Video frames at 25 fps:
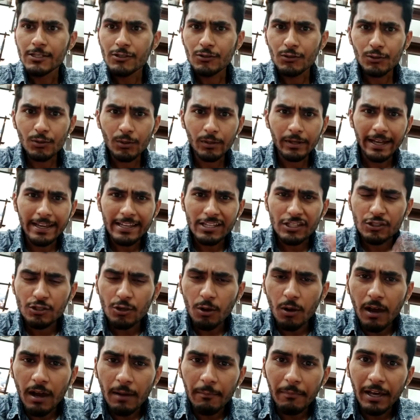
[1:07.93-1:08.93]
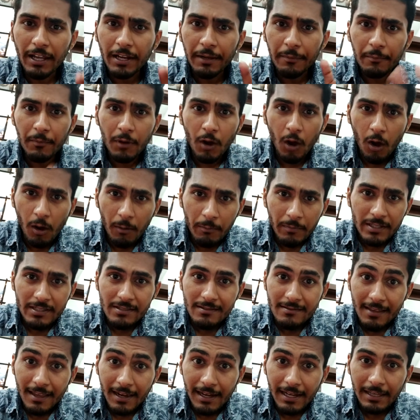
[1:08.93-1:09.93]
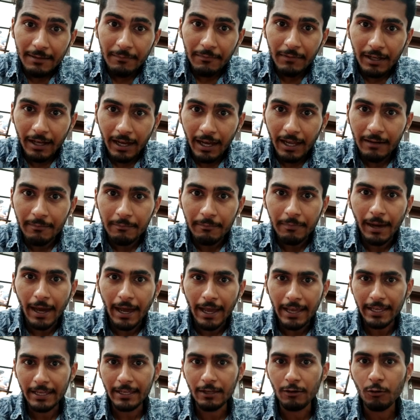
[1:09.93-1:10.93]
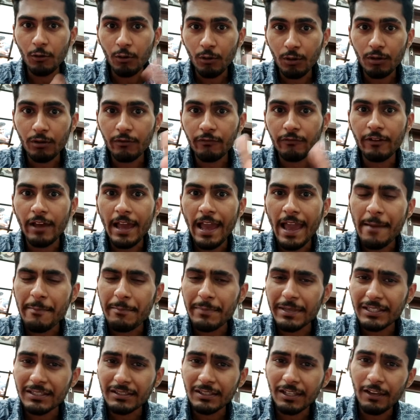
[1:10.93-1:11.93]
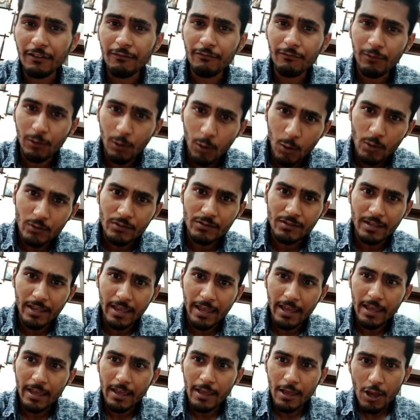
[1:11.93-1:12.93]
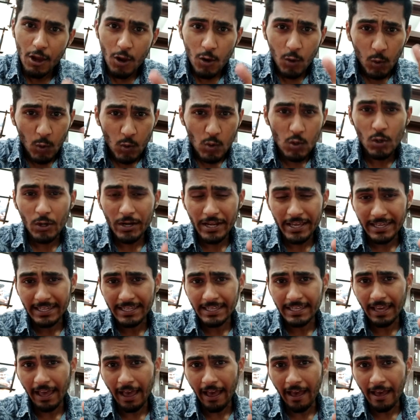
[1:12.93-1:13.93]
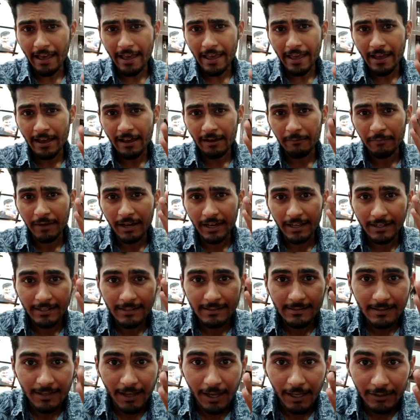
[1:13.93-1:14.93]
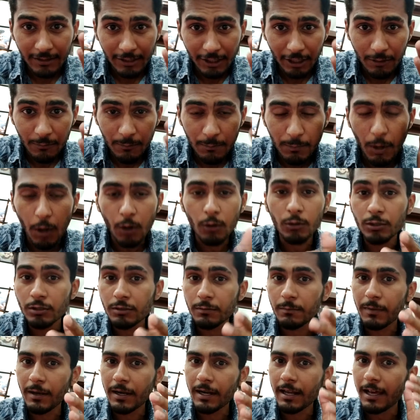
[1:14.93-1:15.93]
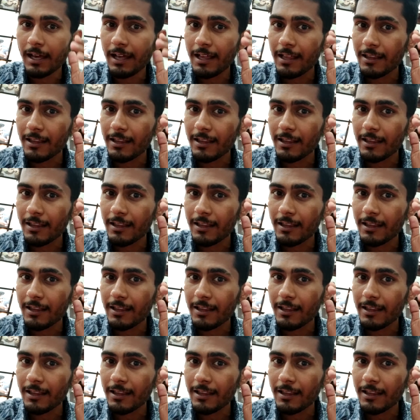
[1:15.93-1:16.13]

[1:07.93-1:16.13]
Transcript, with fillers: सो so गाइज जो हमारे मोहम्मद सलीम खान भाई उर्फ एम एस के व्लॉग्स हैं उन्होंने किया है हमारे साथ एक बहुत बड़ा